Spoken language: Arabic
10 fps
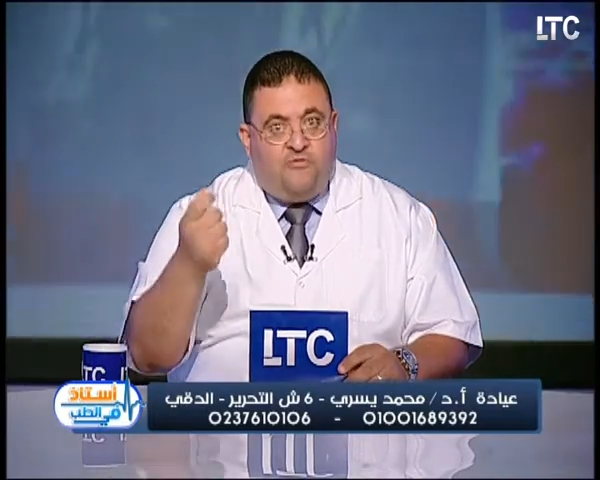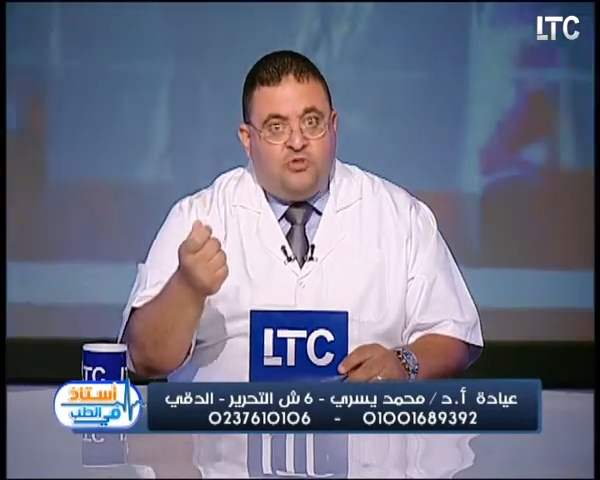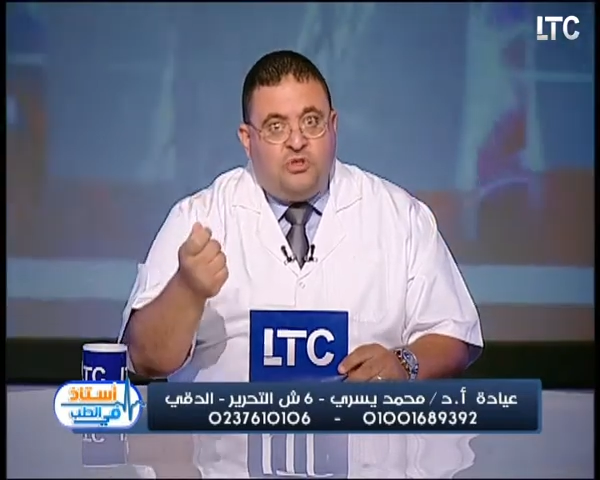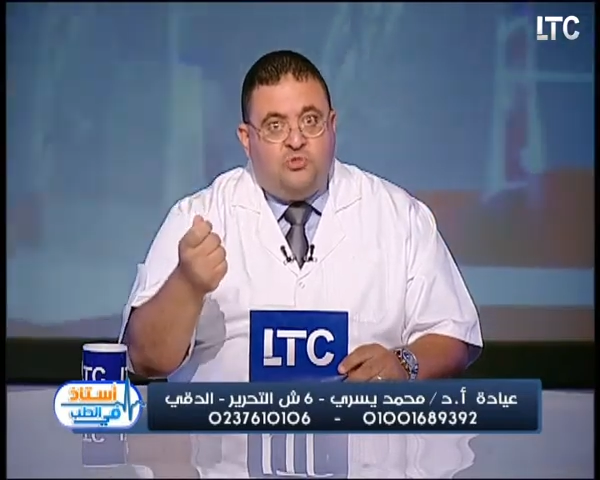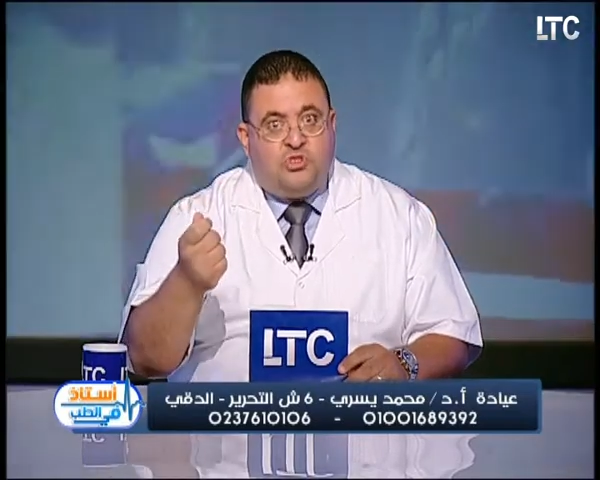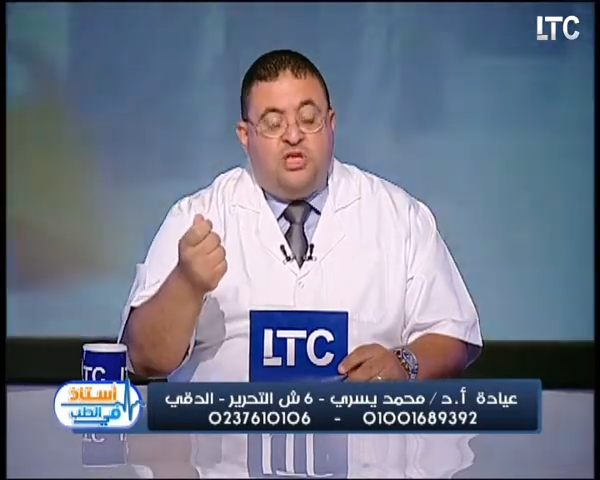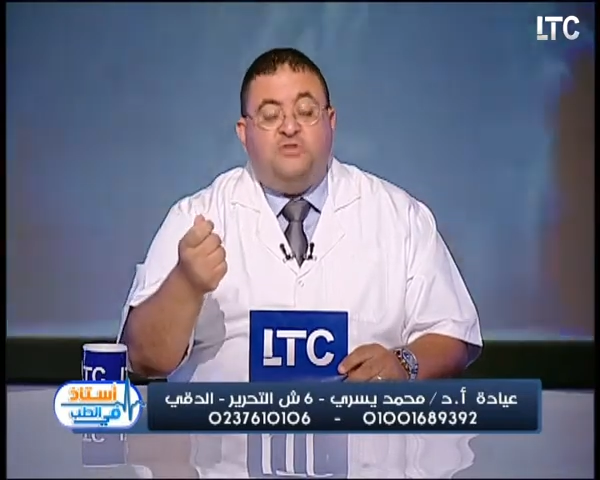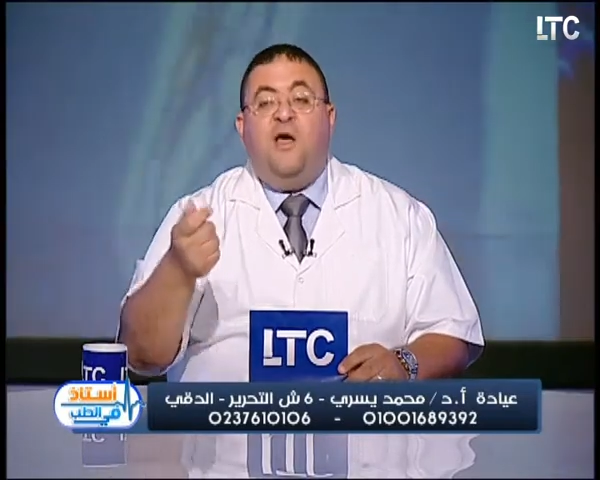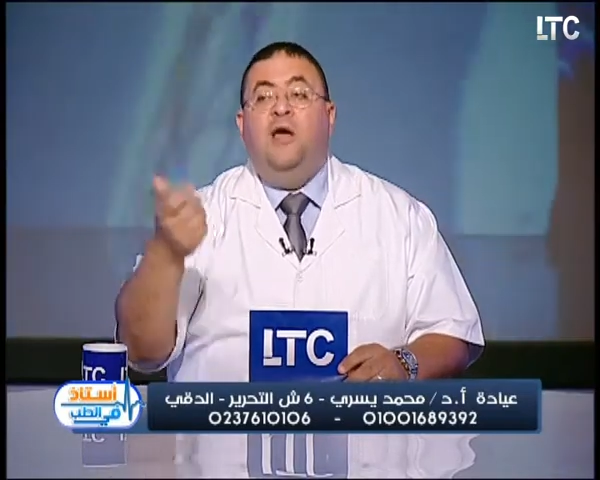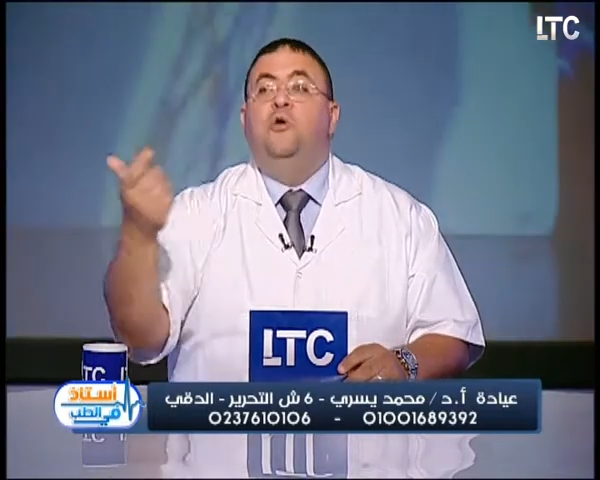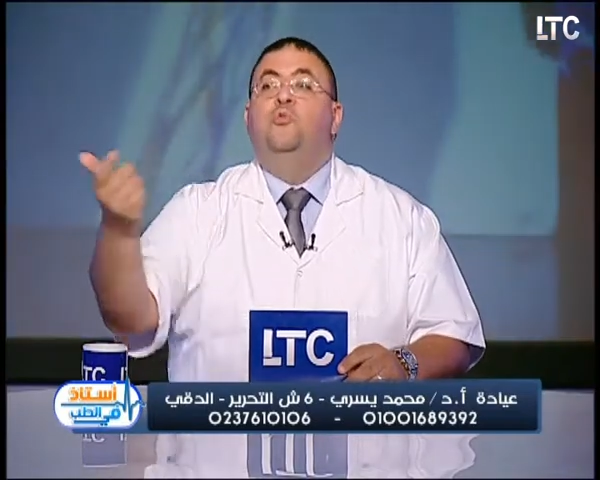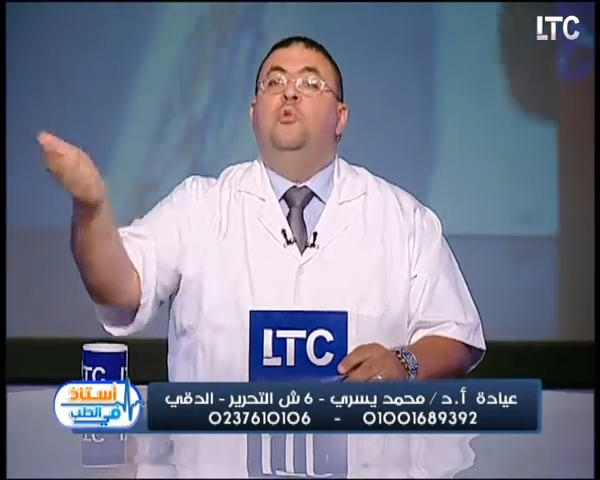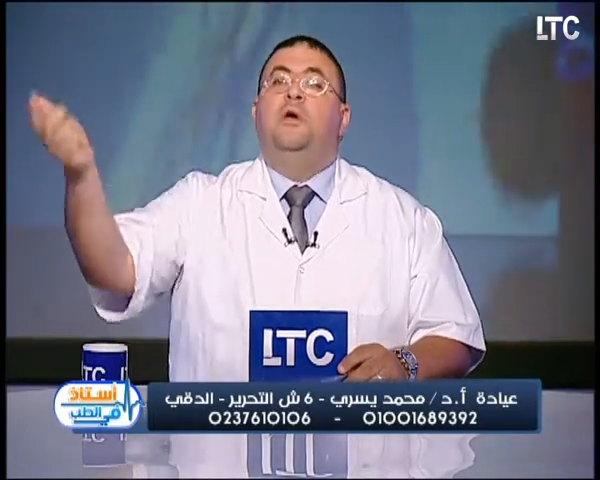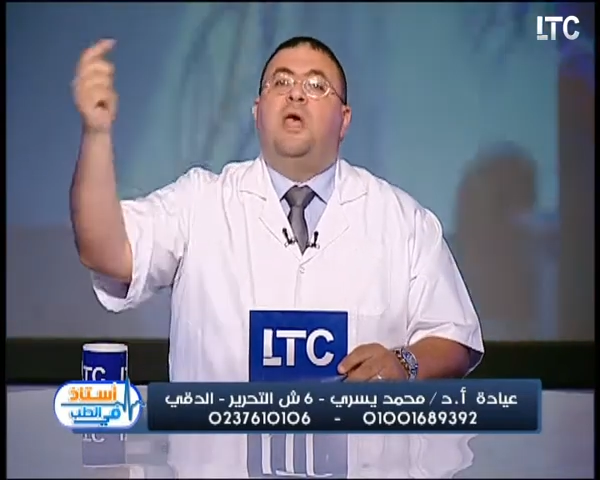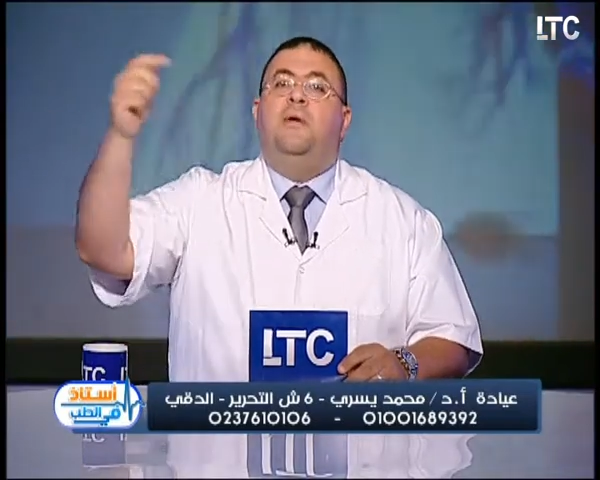فلوس المستشفى
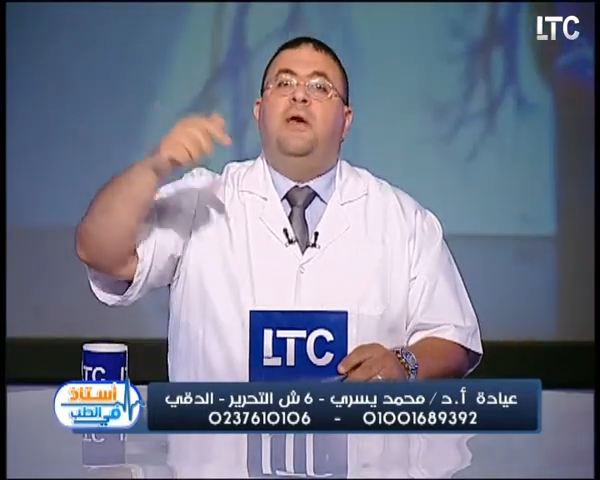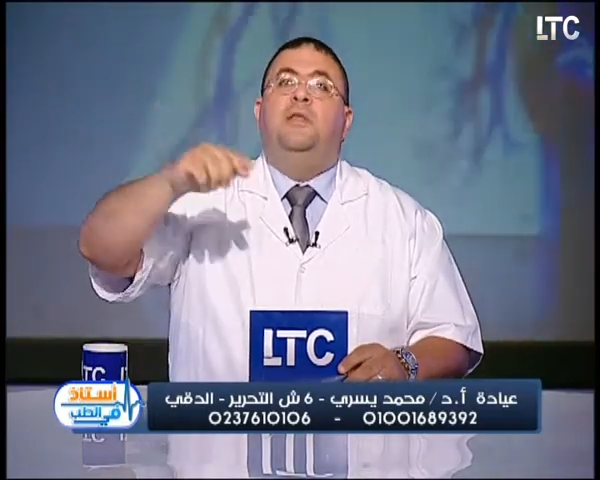وكمان